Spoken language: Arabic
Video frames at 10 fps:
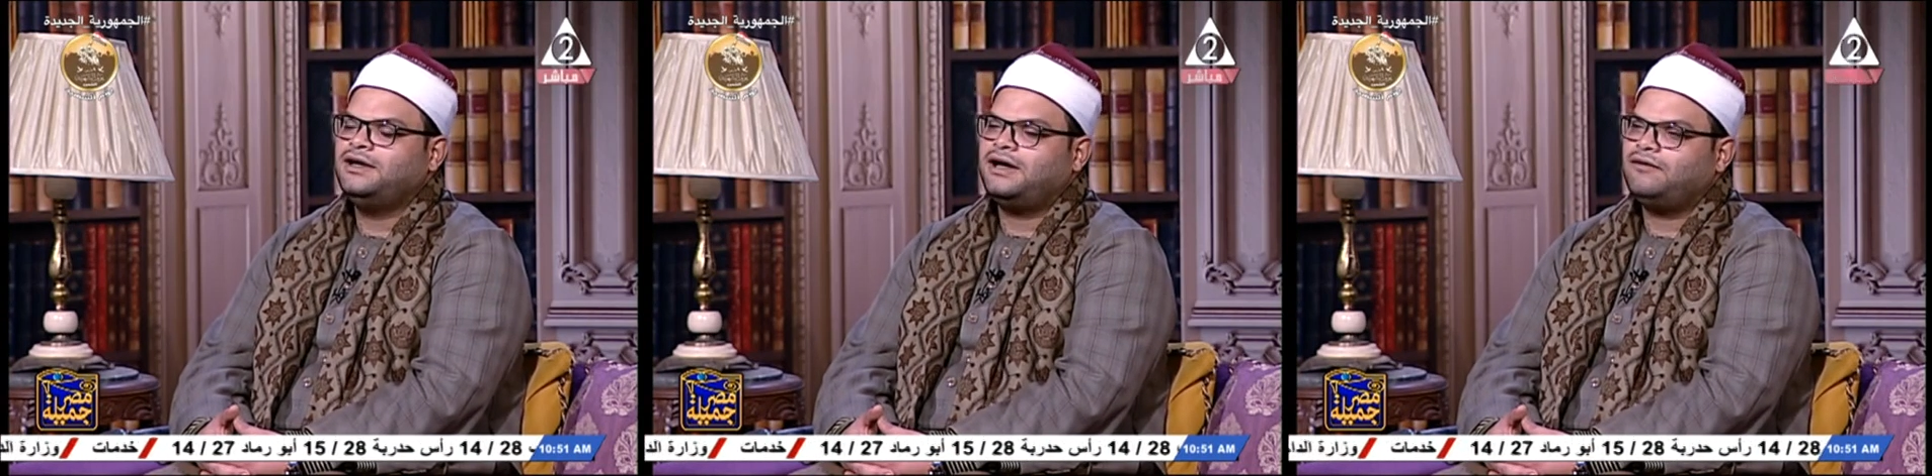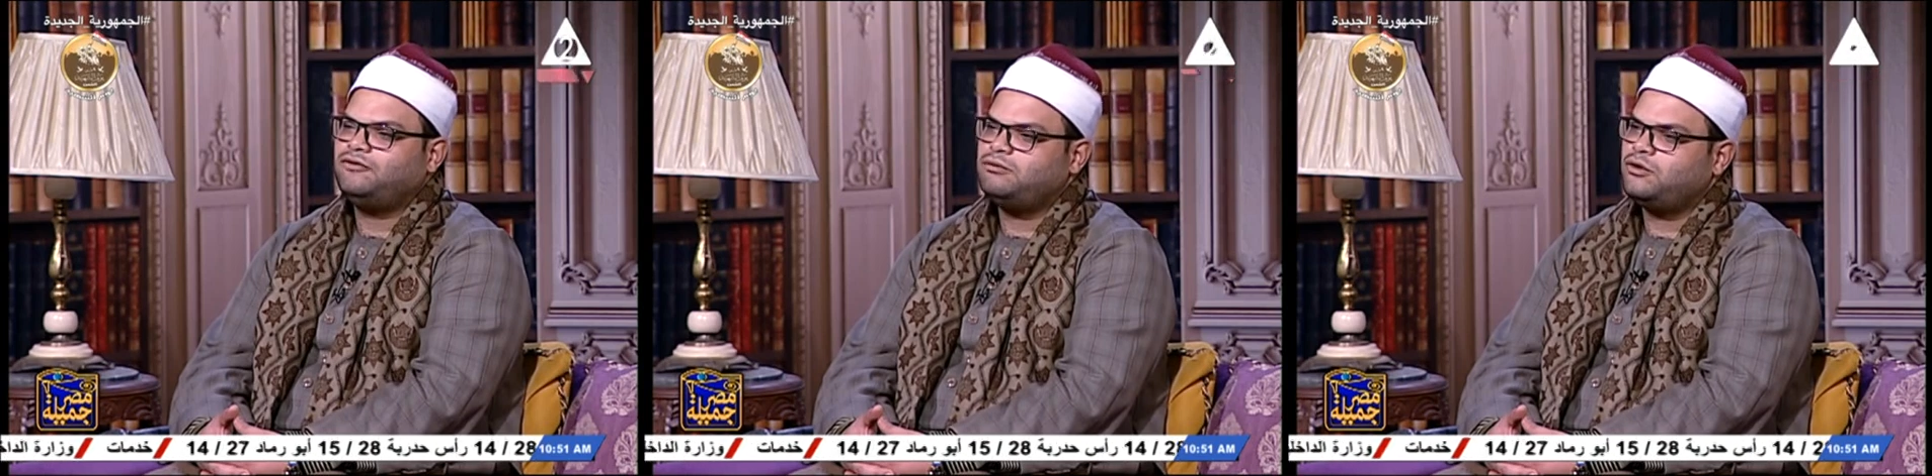
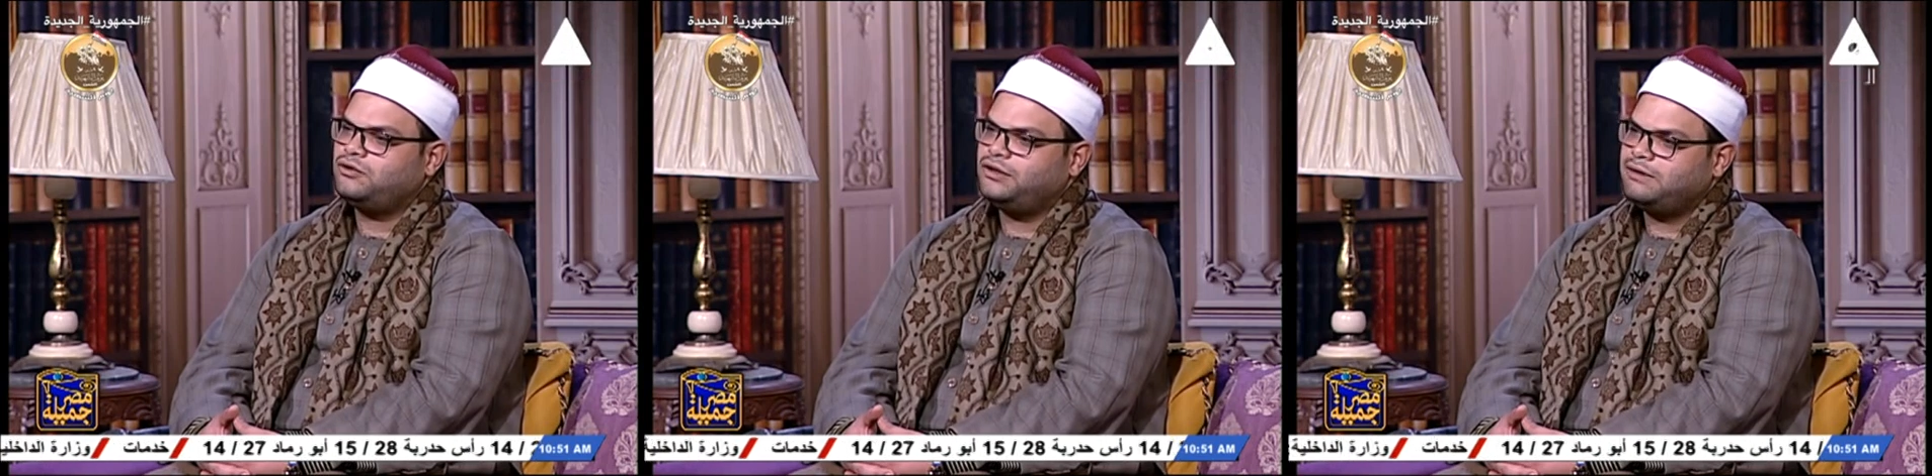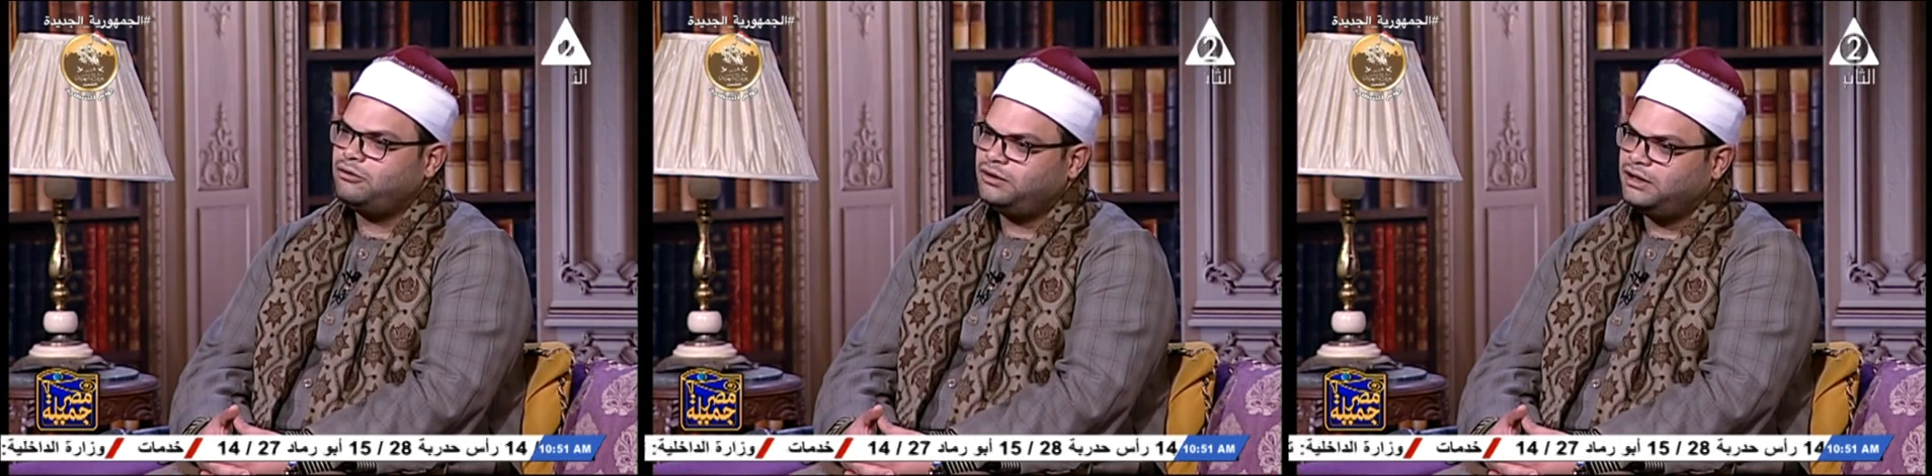حفل المولد
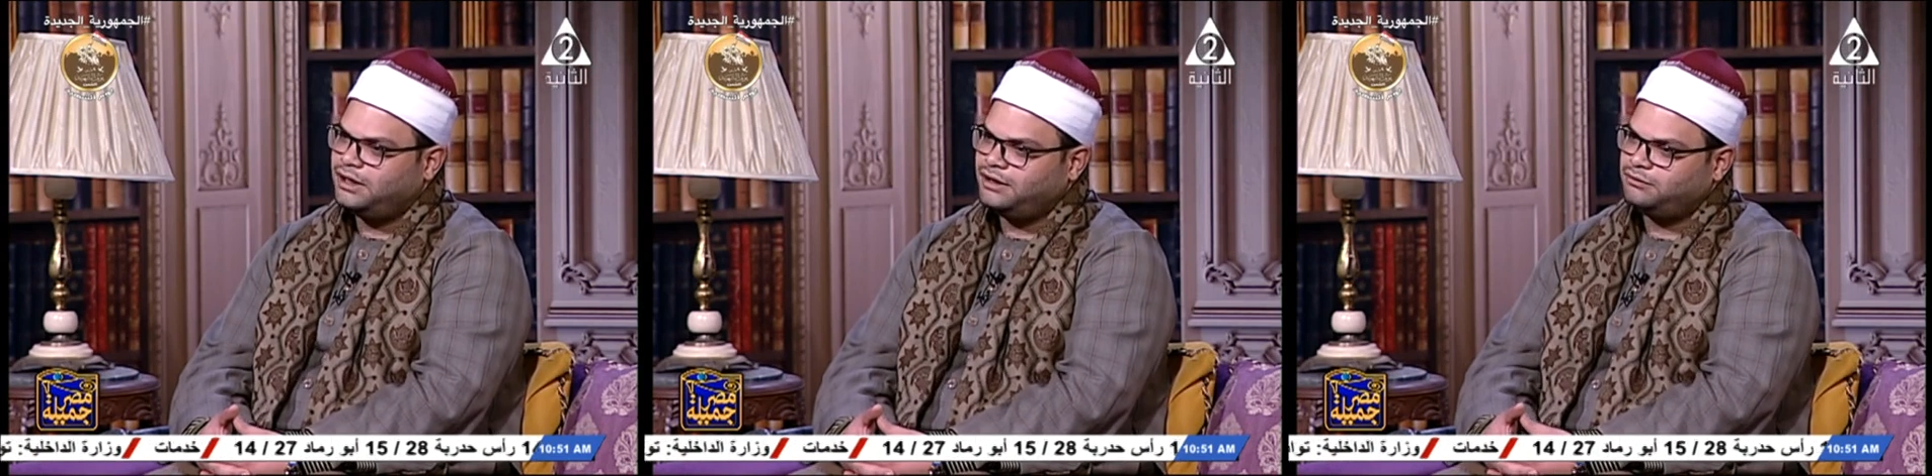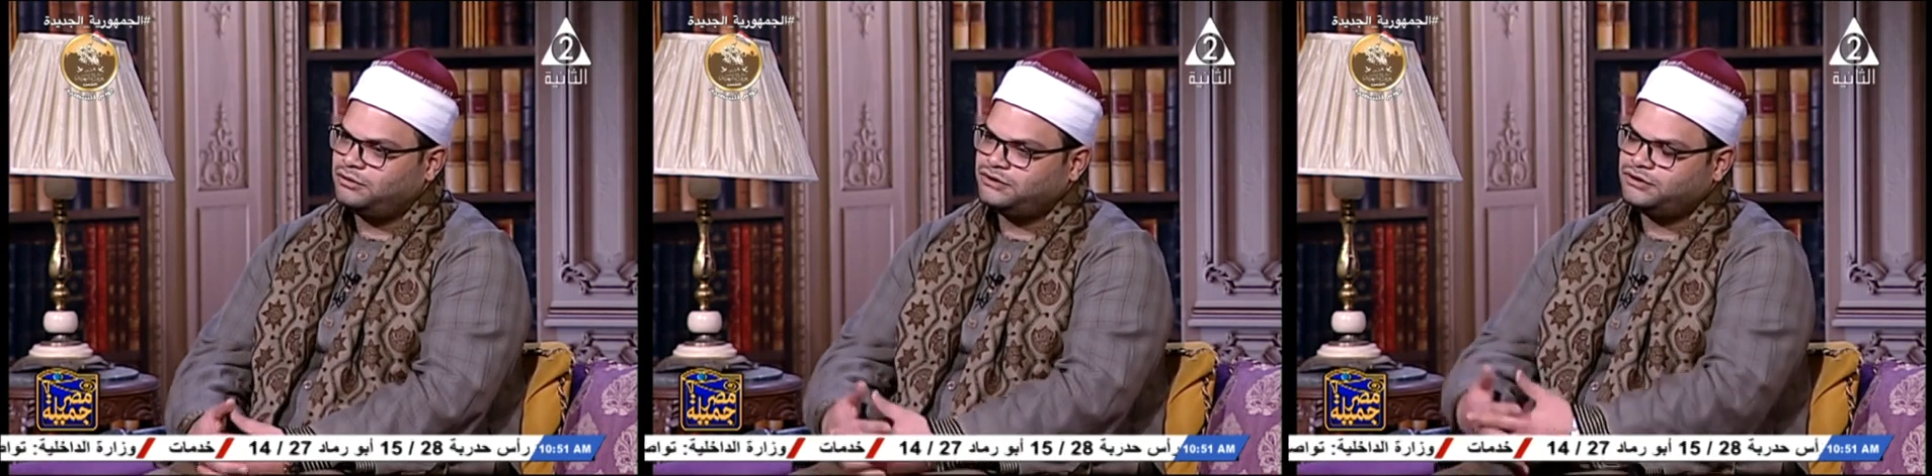النبوي اللي
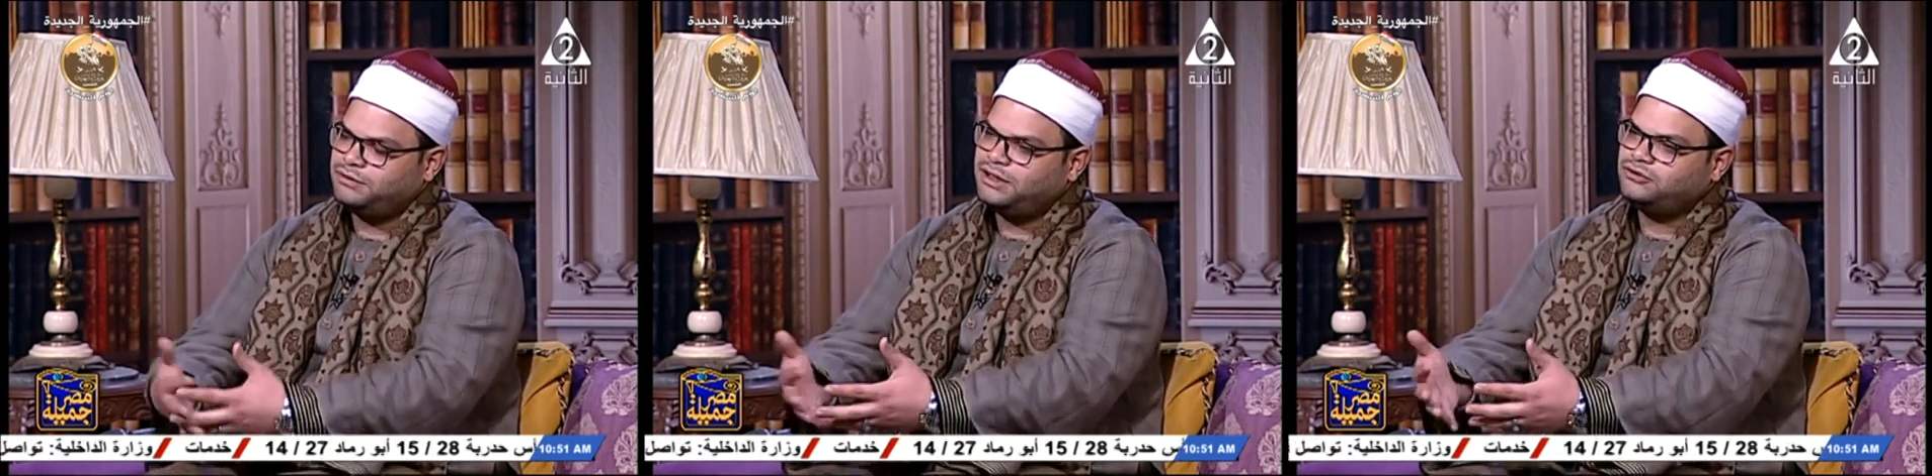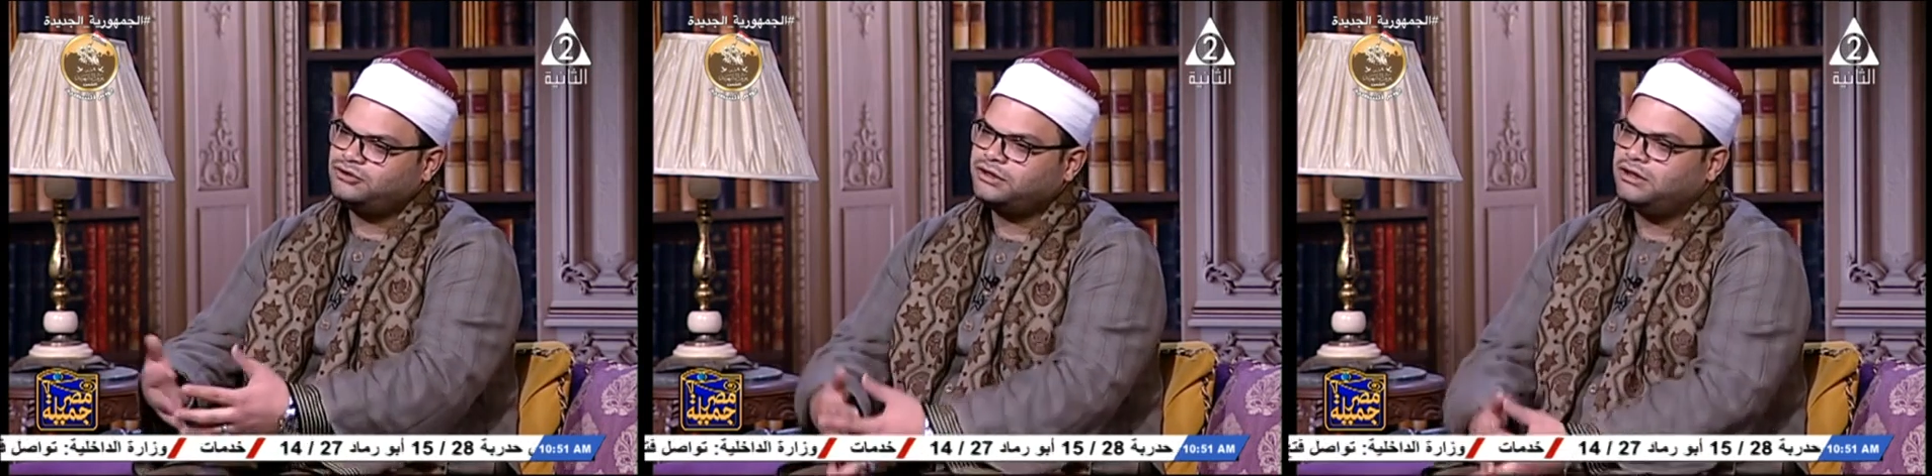كانت منظماه
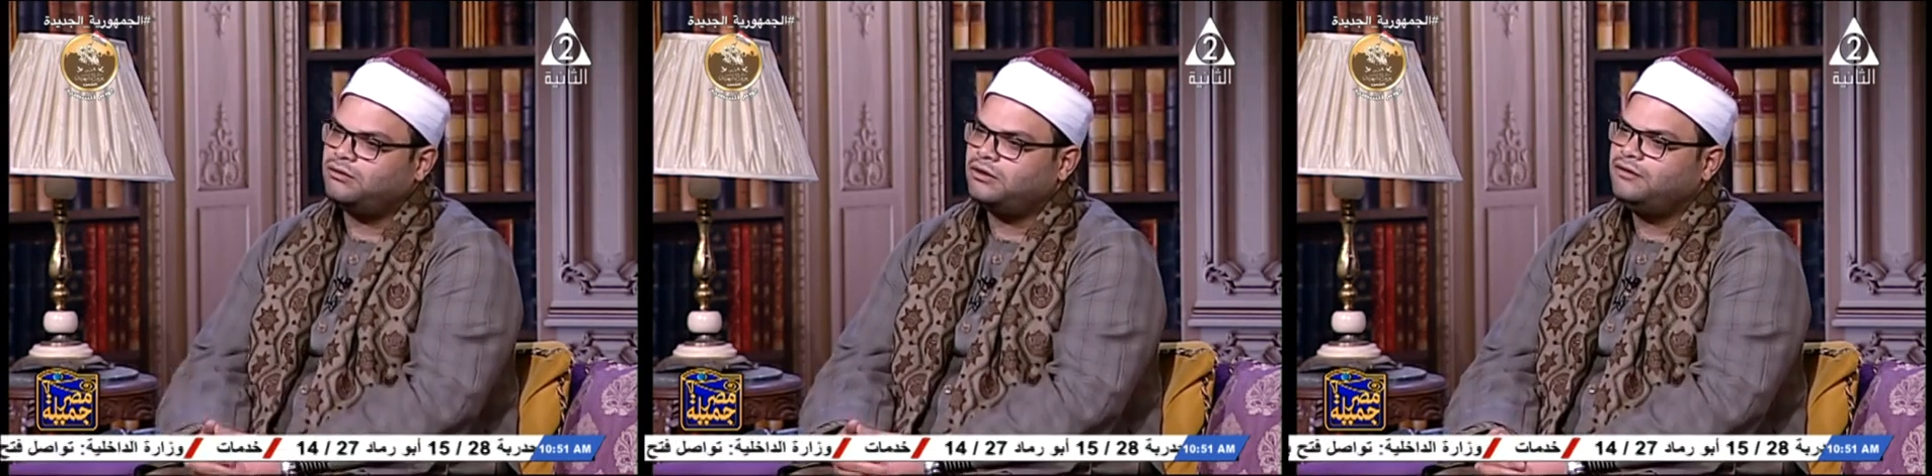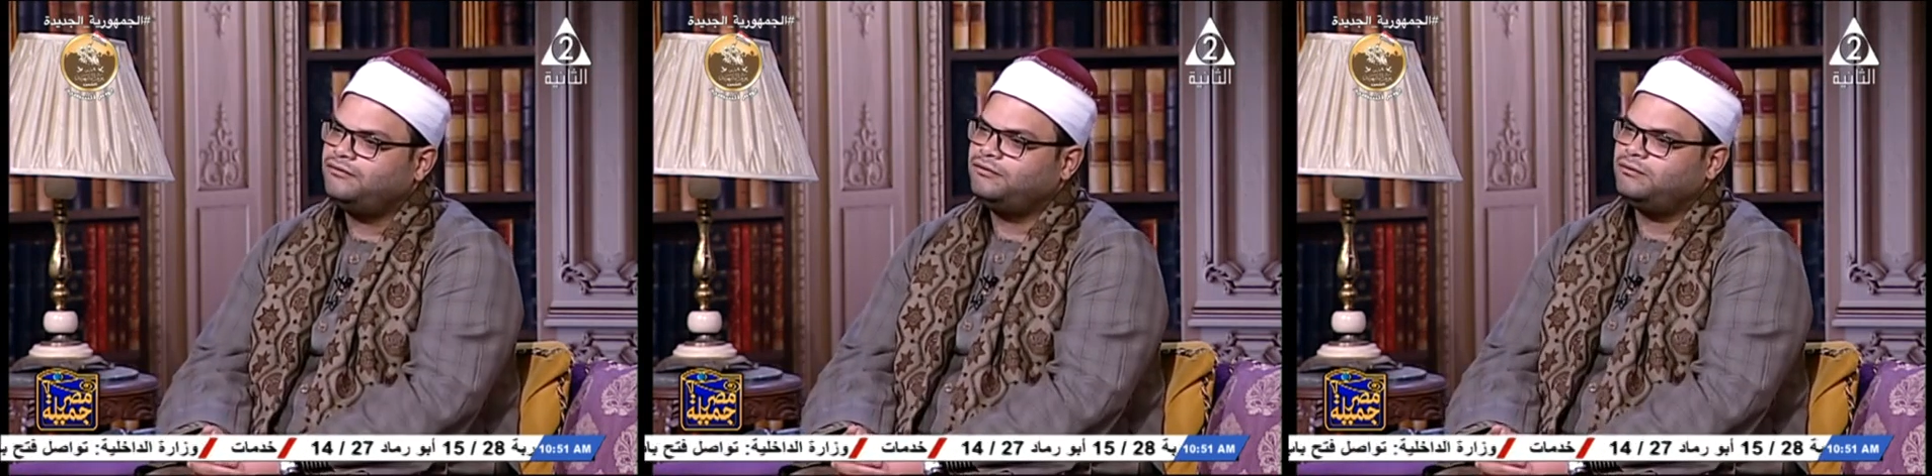وزاره الاوقاف